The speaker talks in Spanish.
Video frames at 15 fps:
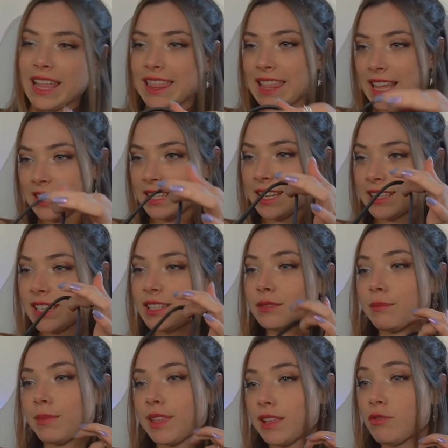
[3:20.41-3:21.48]
las asas
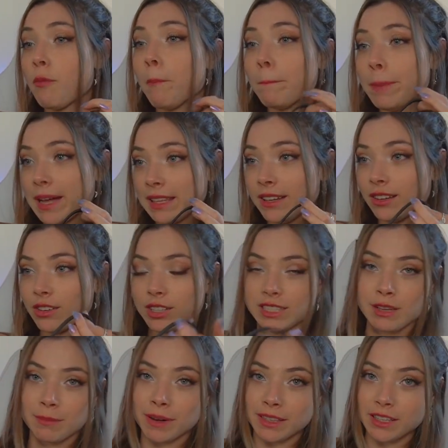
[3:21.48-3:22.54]
me dan un pánico, que
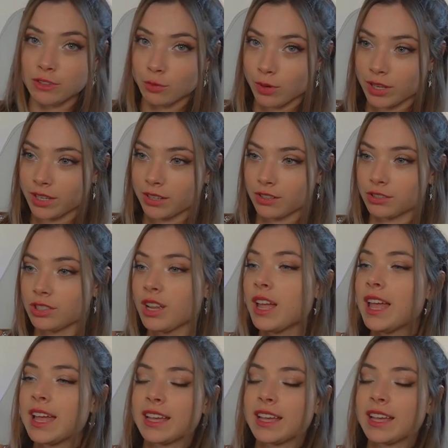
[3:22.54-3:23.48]
se partan o cualquier cosa,